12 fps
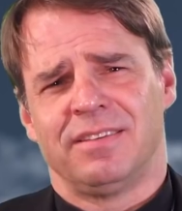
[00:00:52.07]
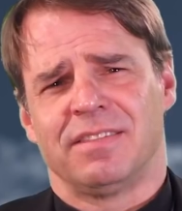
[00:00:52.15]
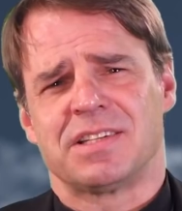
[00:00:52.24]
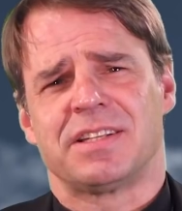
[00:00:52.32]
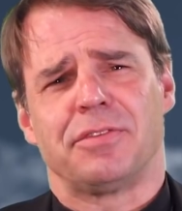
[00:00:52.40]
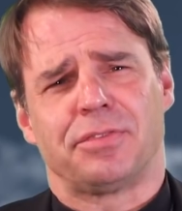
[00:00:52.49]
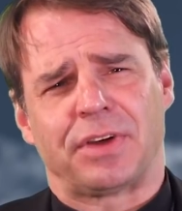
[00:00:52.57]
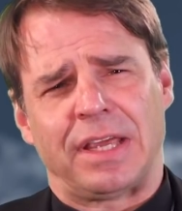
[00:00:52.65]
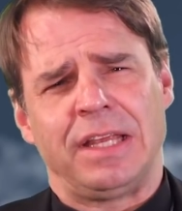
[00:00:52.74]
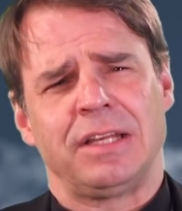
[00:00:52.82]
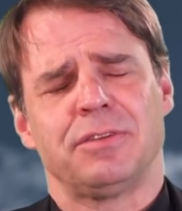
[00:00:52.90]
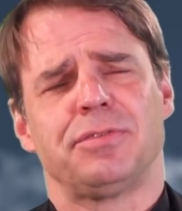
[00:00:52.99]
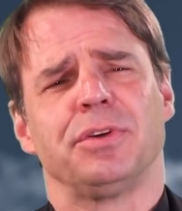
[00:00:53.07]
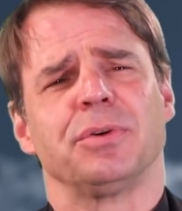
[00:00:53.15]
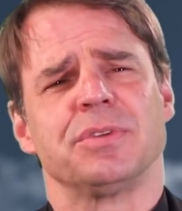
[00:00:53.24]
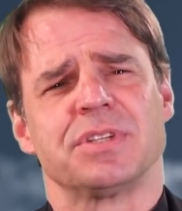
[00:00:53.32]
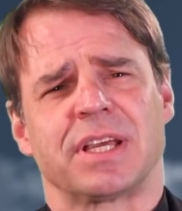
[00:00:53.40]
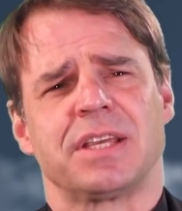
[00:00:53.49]
was der Frieden für
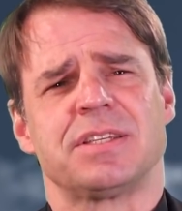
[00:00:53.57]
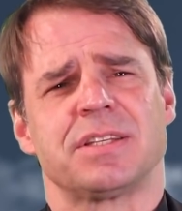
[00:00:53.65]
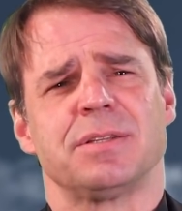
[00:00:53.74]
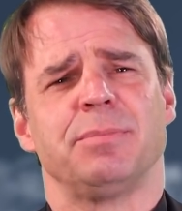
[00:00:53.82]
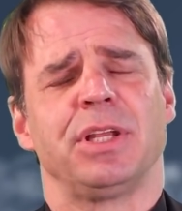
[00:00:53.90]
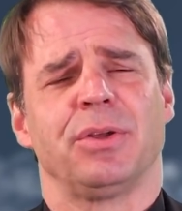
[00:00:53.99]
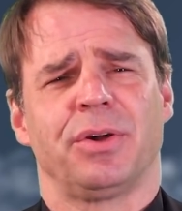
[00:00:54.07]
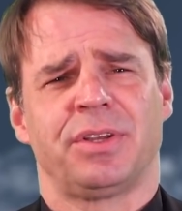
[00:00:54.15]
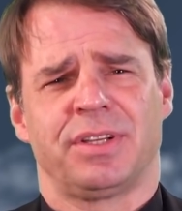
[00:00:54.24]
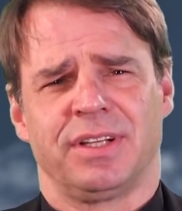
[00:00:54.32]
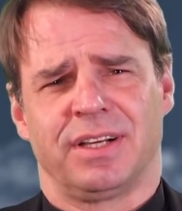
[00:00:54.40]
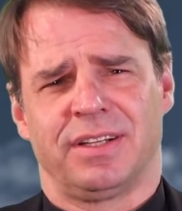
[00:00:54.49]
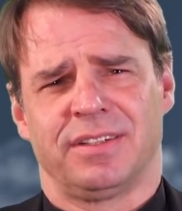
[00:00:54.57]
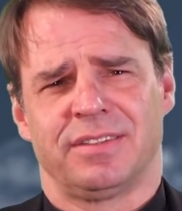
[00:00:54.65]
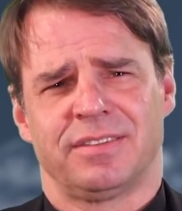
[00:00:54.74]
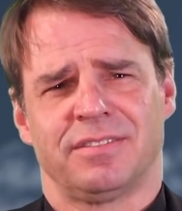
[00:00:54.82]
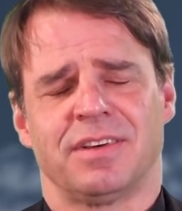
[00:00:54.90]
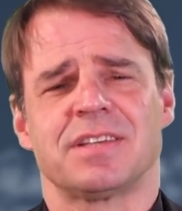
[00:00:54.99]
uns Christen bedeuten kann,
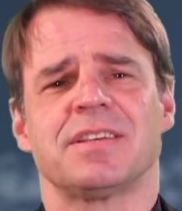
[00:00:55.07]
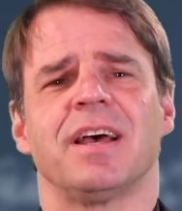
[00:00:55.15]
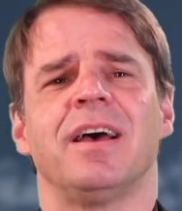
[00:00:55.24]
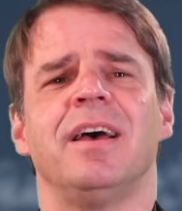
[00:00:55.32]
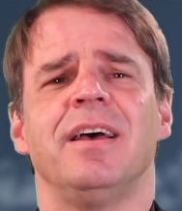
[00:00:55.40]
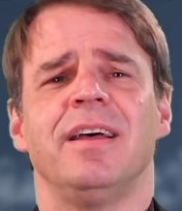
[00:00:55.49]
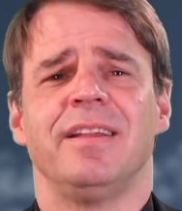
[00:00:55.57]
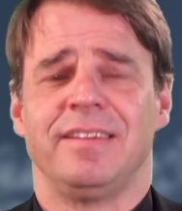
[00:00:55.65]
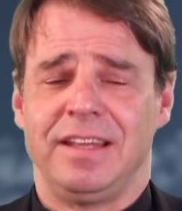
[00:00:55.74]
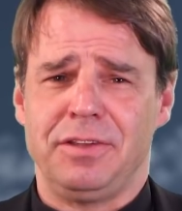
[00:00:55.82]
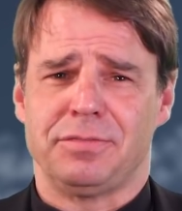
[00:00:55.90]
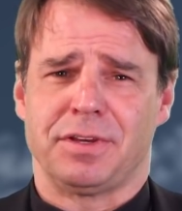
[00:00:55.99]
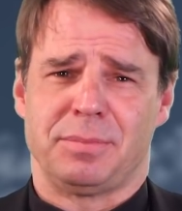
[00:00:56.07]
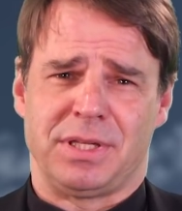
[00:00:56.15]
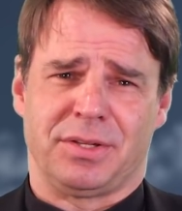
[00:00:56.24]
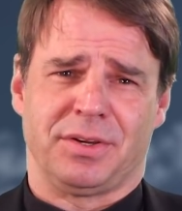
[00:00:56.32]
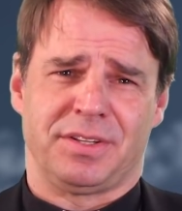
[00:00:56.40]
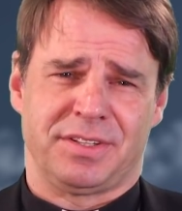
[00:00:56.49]
was er tiefer
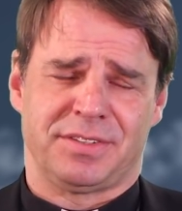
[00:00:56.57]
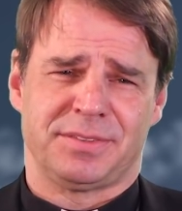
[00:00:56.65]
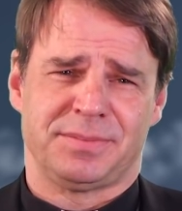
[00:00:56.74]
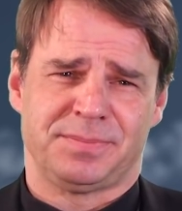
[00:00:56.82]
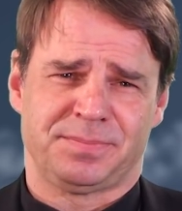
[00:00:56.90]
bedeutet.